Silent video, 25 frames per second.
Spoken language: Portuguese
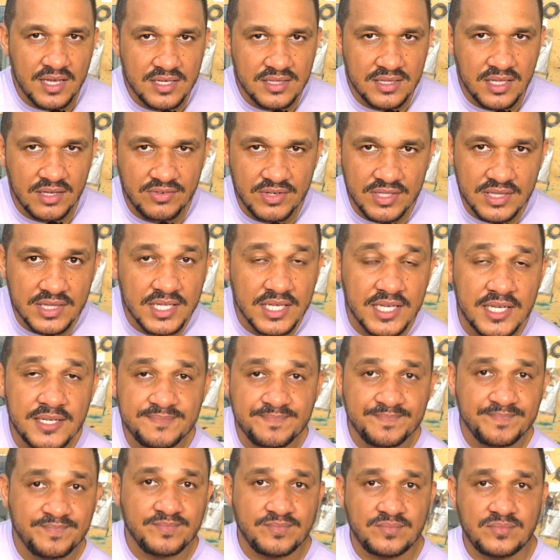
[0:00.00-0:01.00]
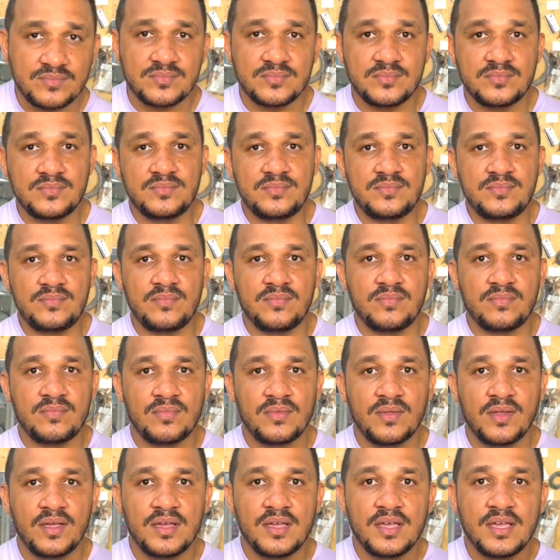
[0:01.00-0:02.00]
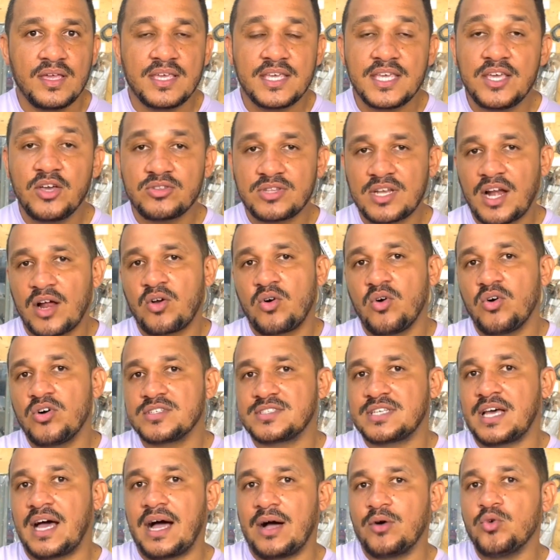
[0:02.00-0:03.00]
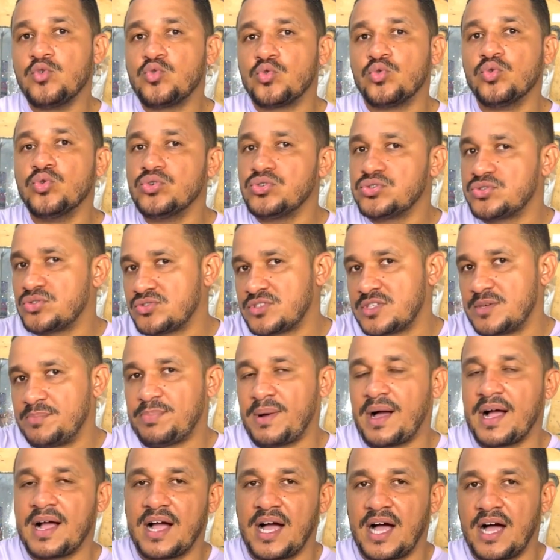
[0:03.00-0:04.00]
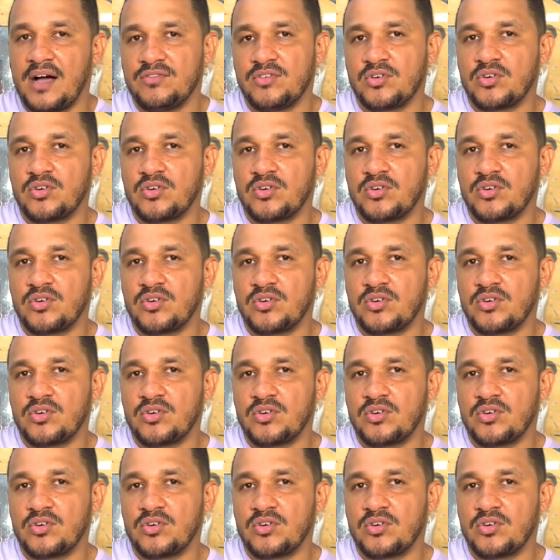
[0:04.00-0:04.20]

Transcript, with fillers: e DVD. E outra coisa, o custo se pagava.